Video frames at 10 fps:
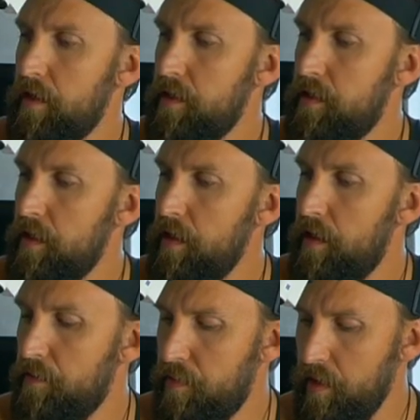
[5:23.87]

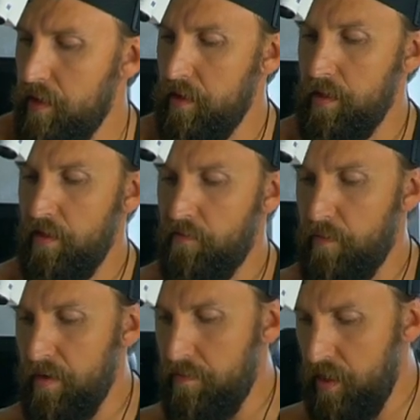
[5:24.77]
дело было не в
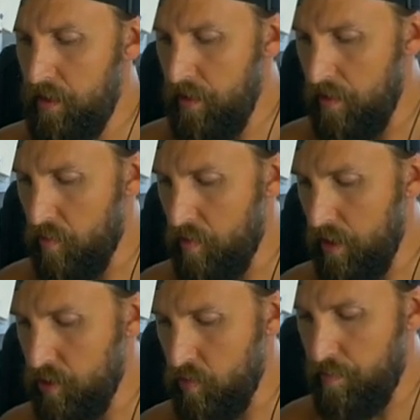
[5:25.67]
бобине,
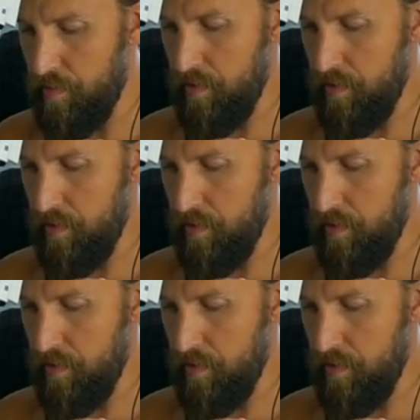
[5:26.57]
рукожоп